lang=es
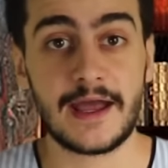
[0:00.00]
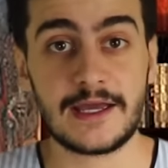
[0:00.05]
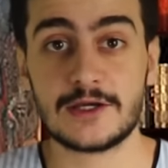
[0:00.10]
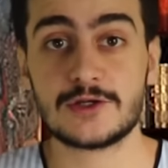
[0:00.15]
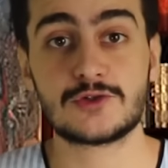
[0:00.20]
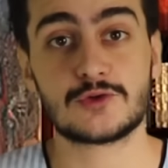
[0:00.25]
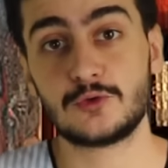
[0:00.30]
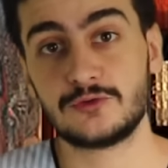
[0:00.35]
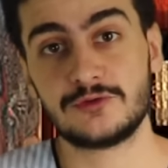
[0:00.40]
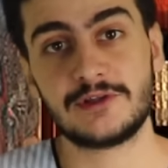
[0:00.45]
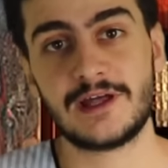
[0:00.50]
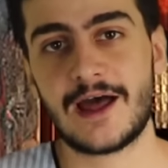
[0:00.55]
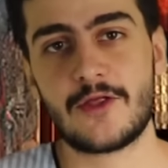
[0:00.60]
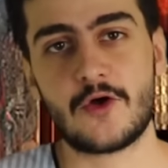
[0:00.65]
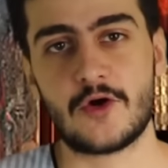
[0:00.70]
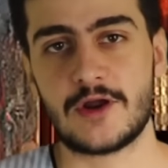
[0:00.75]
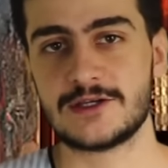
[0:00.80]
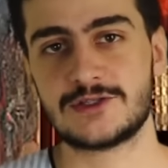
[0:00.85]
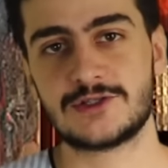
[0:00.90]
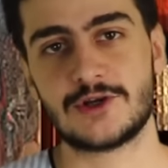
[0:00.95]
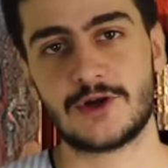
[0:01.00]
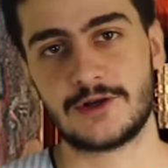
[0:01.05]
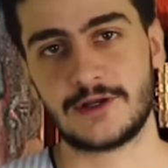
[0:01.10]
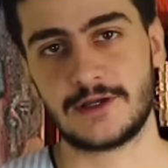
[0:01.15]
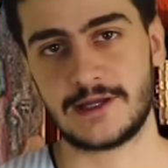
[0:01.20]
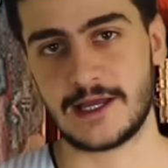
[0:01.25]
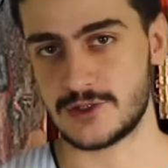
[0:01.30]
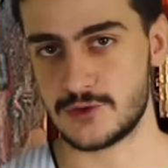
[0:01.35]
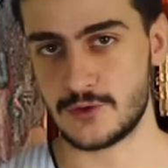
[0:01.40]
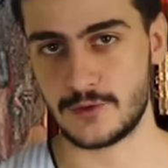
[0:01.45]
es un día de
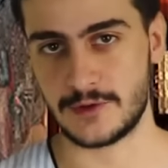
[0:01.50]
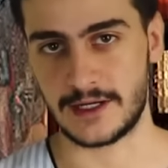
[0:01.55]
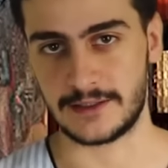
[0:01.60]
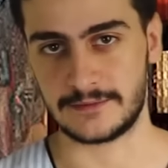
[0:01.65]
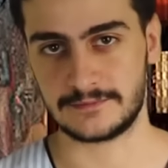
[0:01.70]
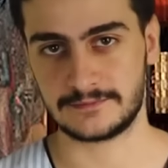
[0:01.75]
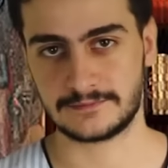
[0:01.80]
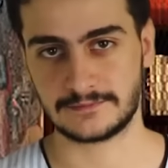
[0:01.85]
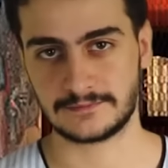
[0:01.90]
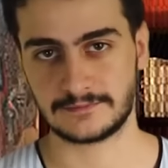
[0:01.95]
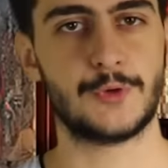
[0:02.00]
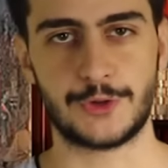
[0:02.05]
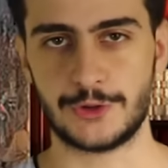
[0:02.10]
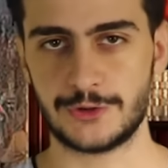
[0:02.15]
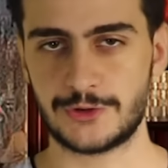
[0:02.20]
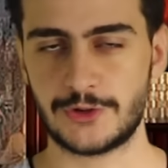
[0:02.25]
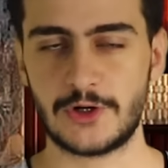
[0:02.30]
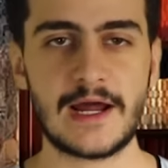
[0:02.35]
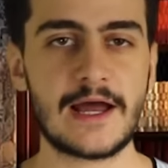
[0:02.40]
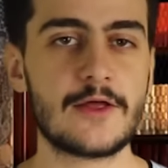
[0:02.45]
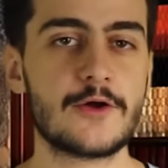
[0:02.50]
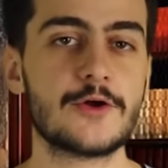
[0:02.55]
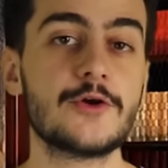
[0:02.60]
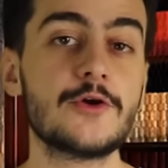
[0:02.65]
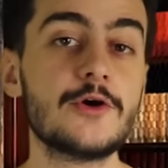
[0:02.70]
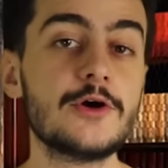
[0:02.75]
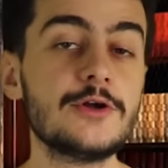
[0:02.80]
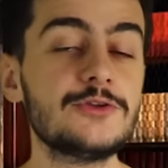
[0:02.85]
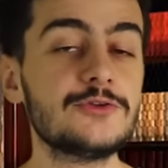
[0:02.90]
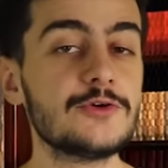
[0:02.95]
oración y ayuna. Por otro lado,
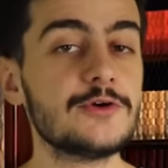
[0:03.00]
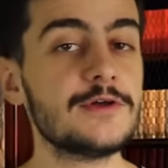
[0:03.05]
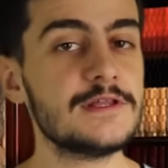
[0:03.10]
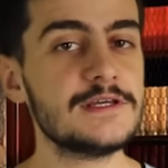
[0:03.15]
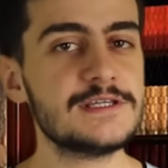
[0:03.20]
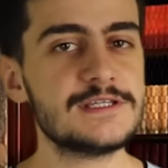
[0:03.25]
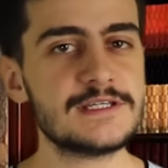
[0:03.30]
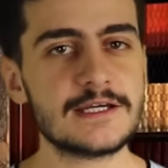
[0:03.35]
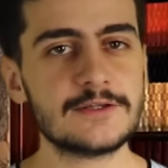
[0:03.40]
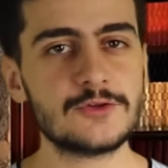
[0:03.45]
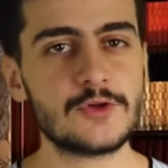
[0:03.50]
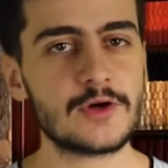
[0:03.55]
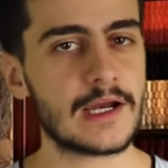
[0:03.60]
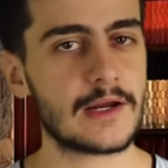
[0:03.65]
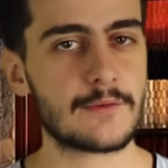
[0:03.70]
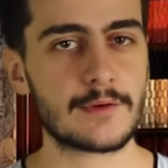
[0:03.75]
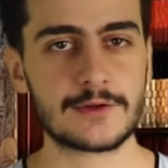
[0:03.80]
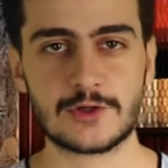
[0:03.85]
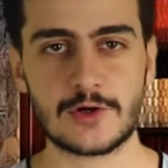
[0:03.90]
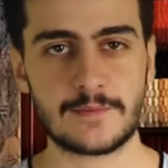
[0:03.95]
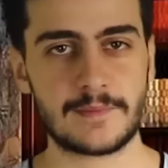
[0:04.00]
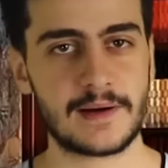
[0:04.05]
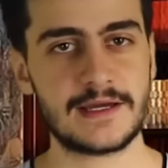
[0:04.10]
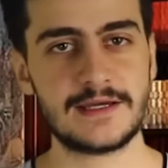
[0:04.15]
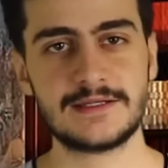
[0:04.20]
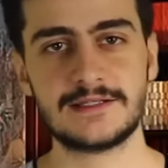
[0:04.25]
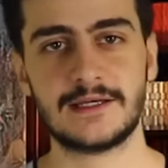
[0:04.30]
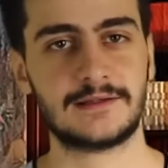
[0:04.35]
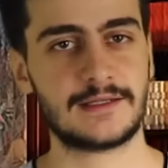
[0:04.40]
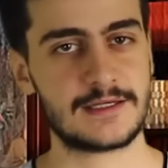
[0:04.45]
no estoy diciendo que nuestro
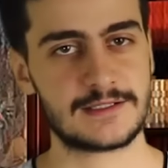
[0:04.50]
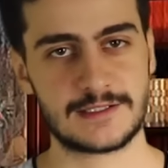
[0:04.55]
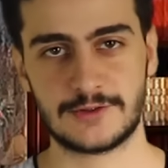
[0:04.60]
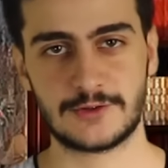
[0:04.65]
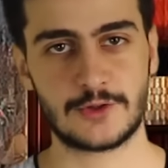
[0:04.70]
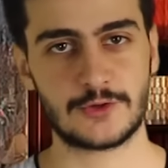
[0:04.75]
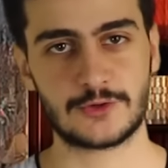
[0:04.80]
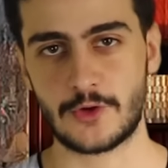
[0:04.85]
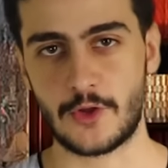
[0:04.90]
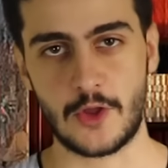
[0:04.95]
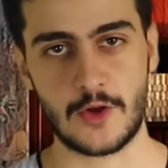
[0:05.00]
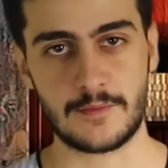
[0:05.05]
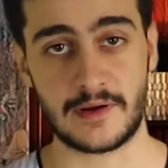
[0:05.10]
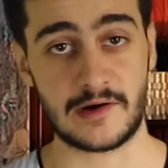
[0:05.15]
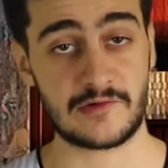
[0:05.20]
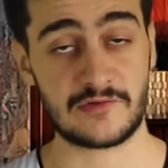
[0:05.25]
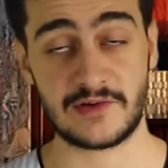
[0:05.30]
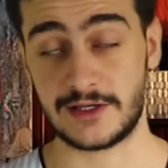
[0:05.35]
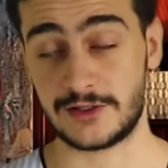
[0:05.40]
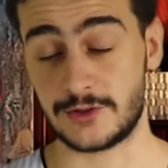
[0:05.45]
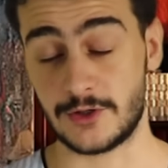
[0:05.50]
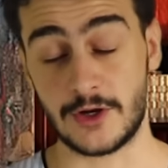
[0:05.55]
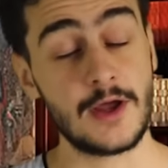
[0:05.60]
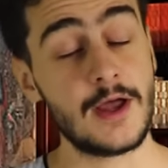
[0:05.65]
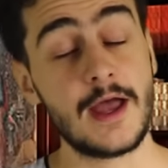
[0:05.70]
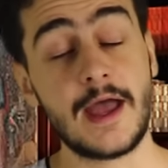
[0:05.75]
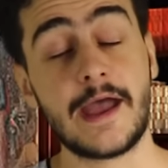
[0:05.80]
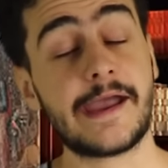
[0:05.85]
país está haciendo todo perfecto.